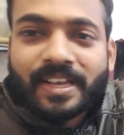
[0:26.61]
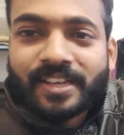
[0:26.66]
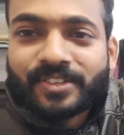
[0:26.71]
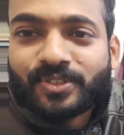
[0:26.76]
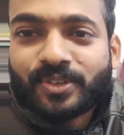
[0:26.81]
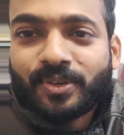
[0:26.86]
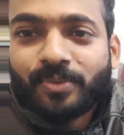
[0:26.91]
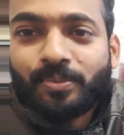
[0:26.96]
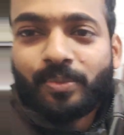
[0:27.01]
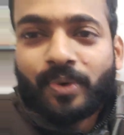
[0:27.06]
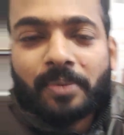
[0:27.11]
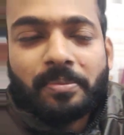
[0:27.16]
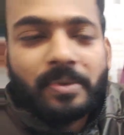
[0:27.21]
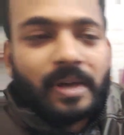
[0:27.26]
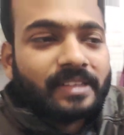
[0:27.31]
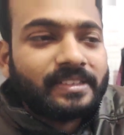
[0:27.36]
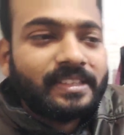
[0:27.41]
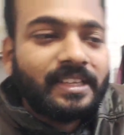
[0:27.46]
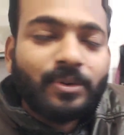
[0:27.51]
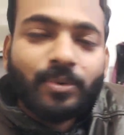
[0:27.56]
একশো নম্বর আমি
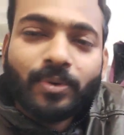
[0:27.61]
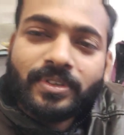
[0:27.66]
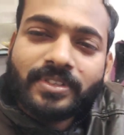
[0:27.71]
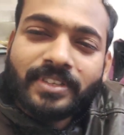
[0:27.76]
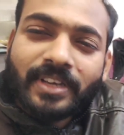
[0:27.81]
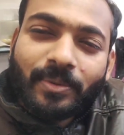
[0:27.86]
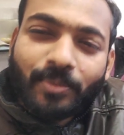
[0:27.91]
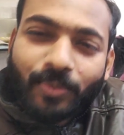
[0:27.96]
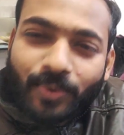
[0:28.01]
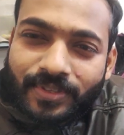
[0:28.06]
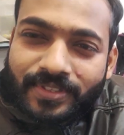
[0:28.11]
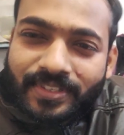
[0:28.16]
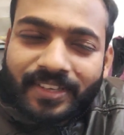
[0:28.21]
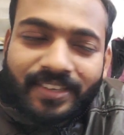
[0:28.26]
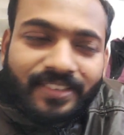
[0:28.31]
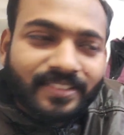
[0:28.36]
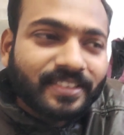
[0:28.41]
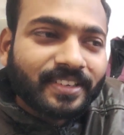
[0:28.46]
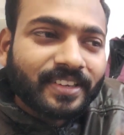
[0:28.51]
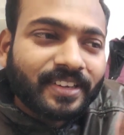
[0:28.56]
হাতেই করেছিলাম
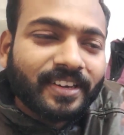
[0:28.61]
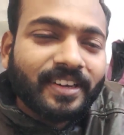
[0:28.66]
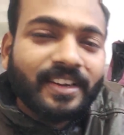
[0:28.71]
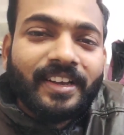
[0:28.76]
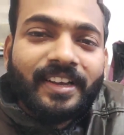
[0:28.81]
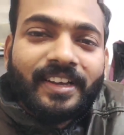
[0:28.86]
কোয়েশ্চেন সেটা